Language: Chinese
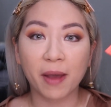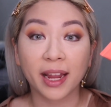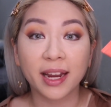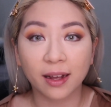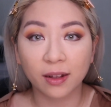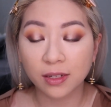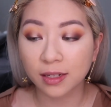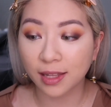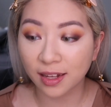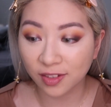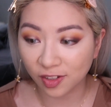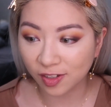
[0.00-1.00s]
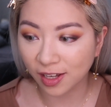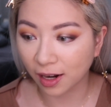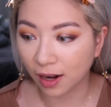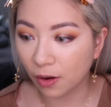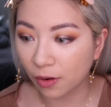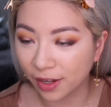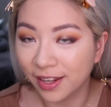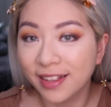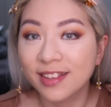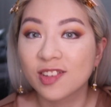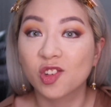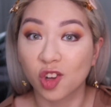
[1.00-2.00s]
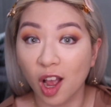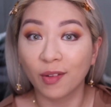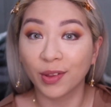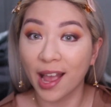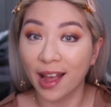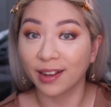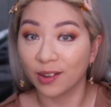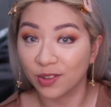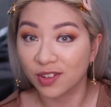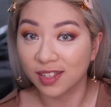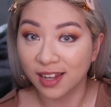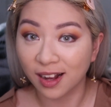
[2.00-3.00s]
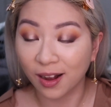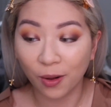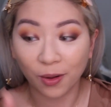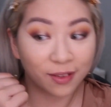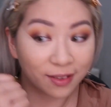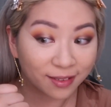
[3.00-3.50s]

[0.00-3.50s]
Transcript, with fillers: 买一条这个当遮瑕膏哎，超大条遮瑕膏。